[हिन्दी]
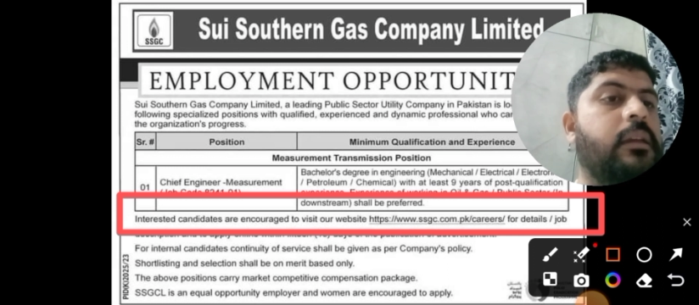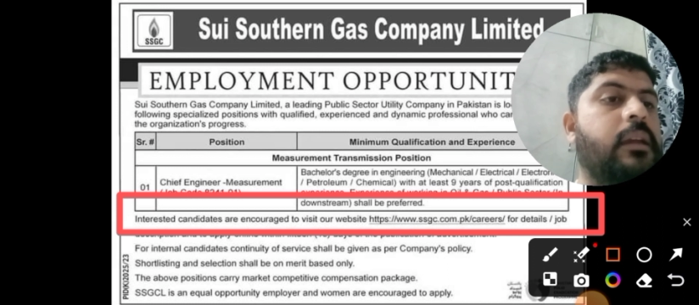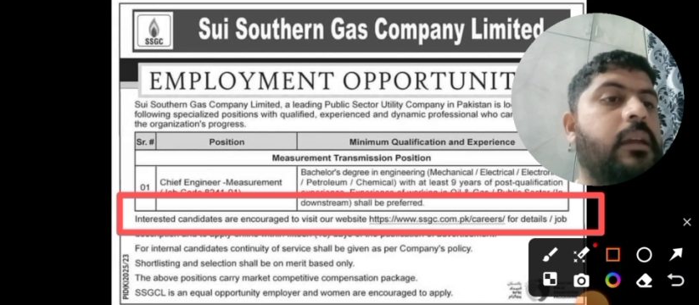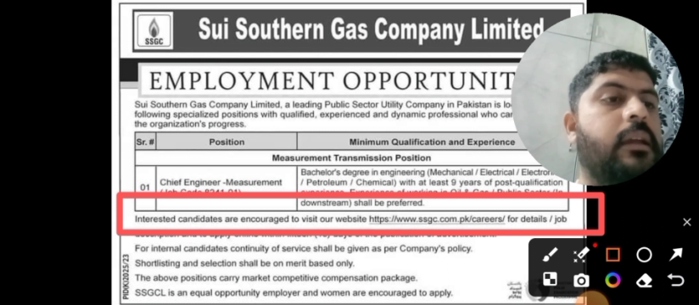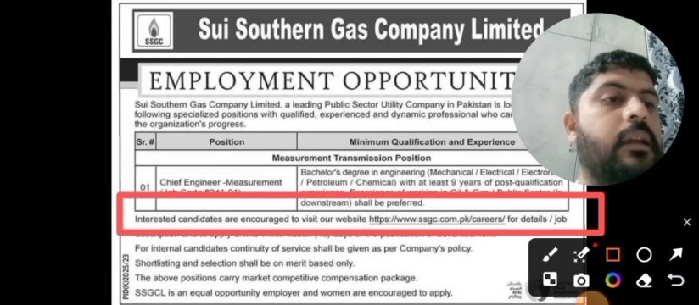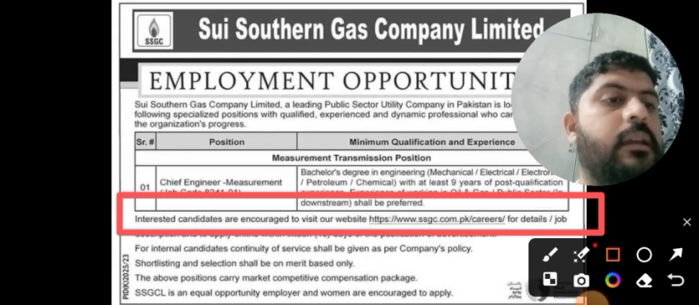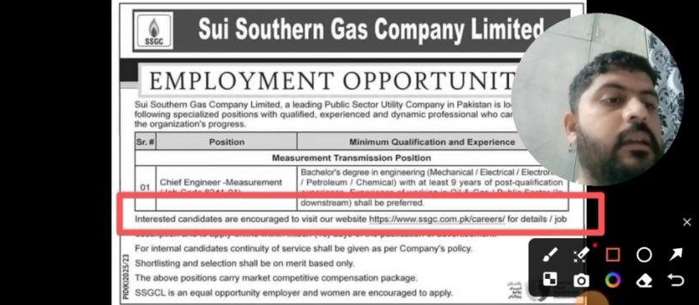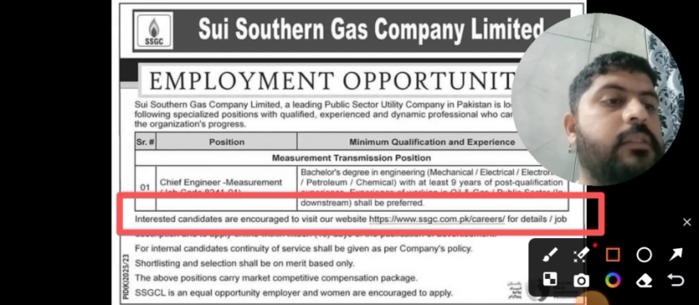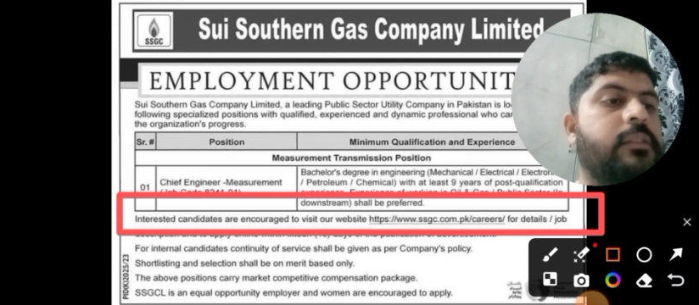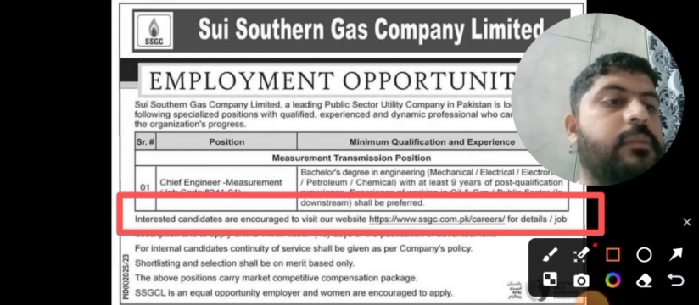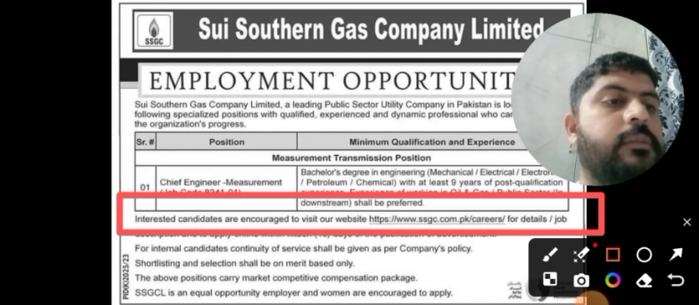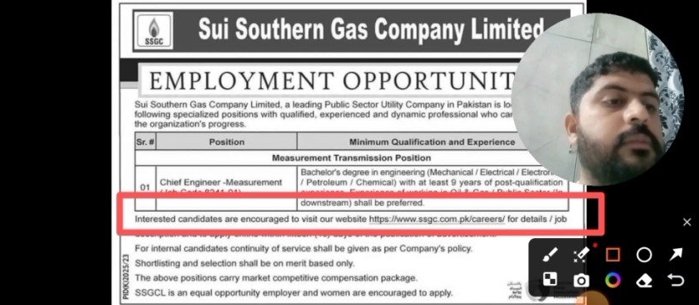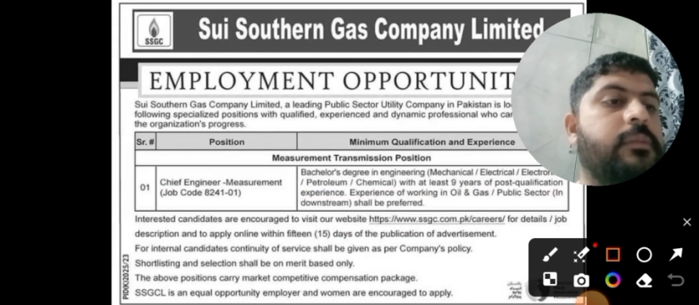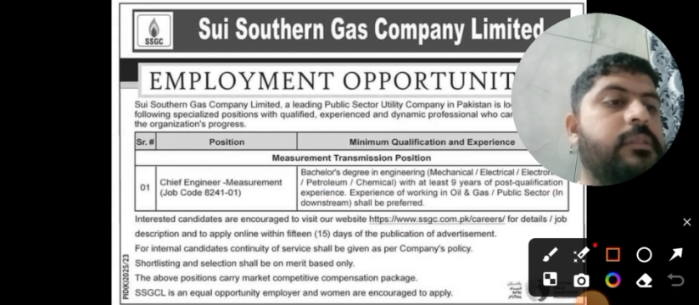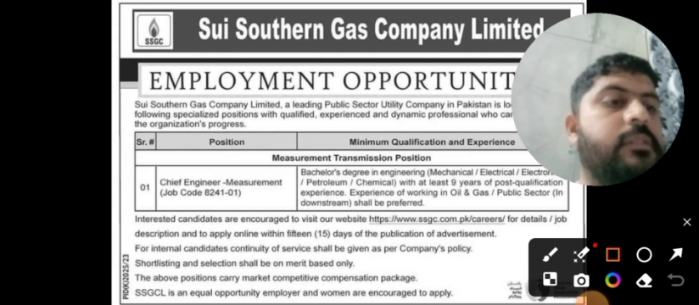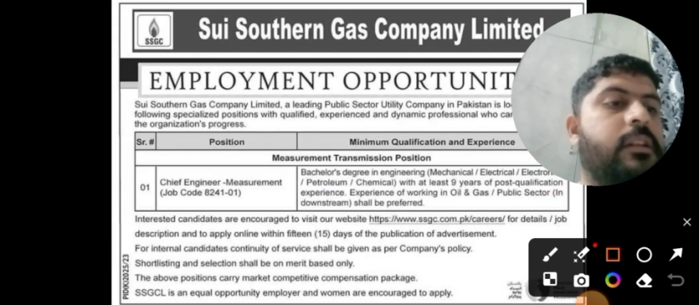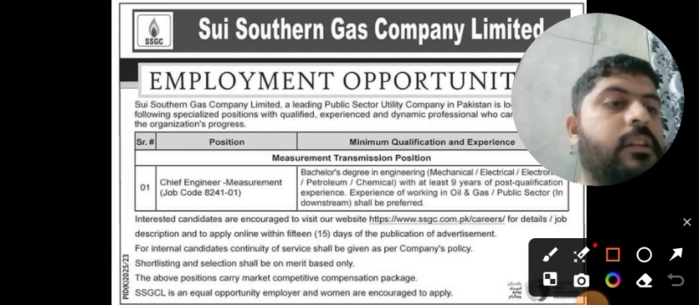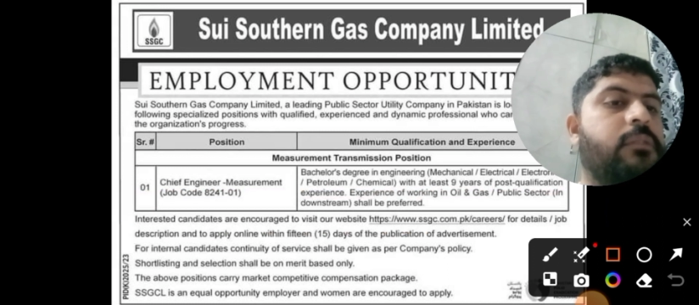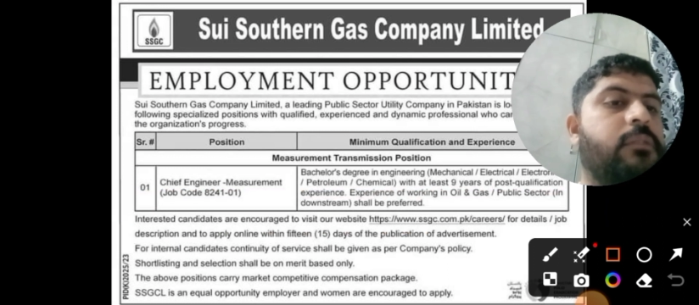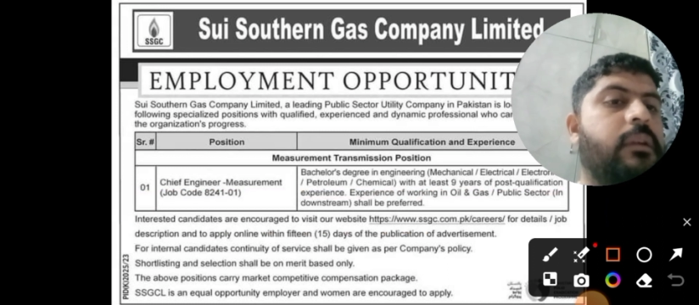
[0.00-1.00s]
क्या क्या इसमें
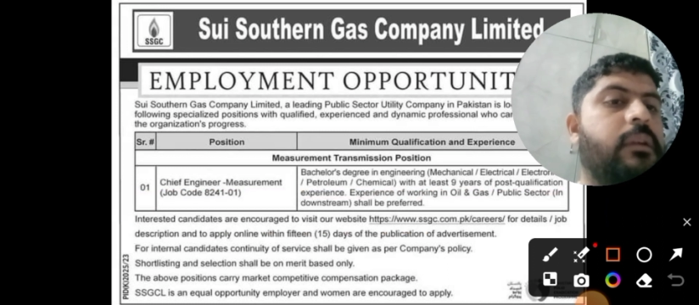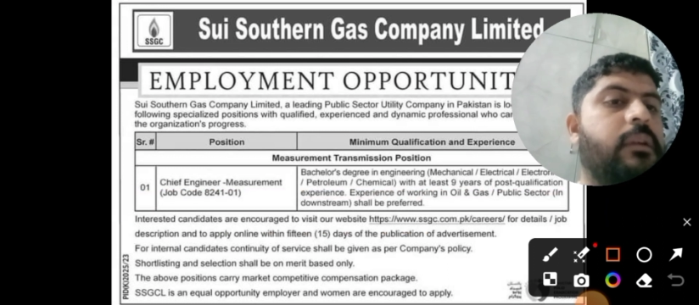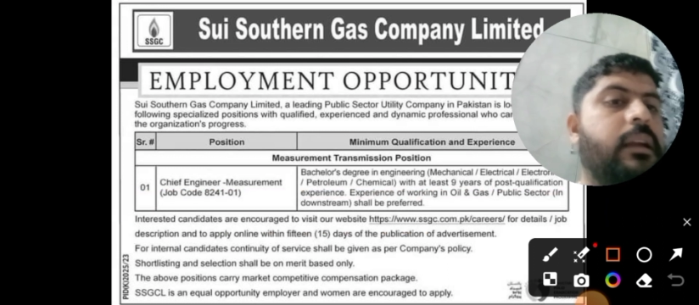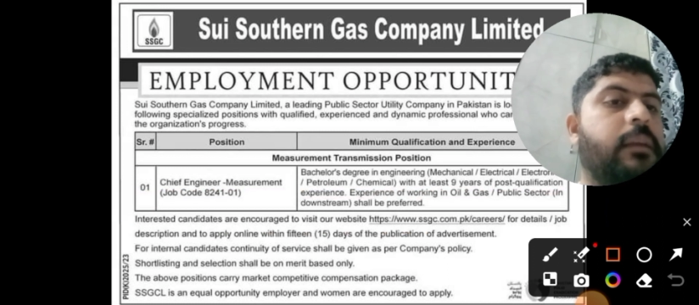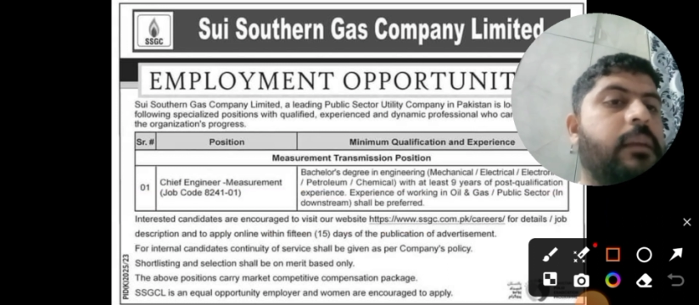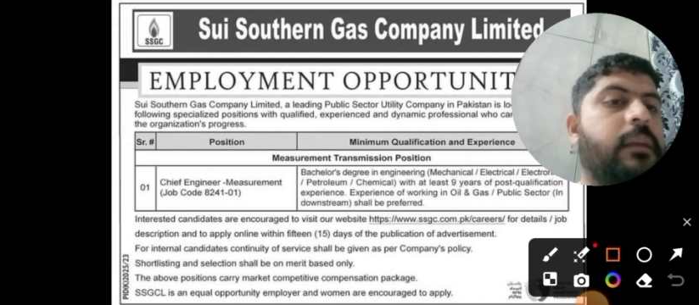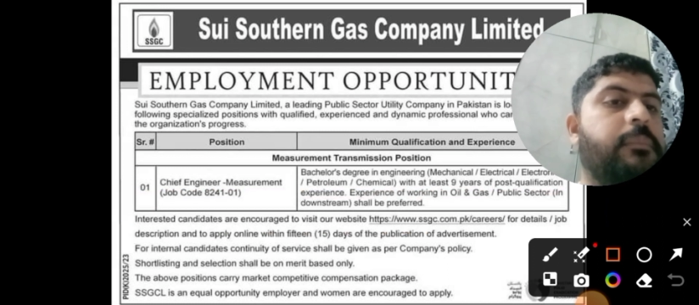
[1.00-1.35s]
चीज़ें रिक्वायर्ड हैं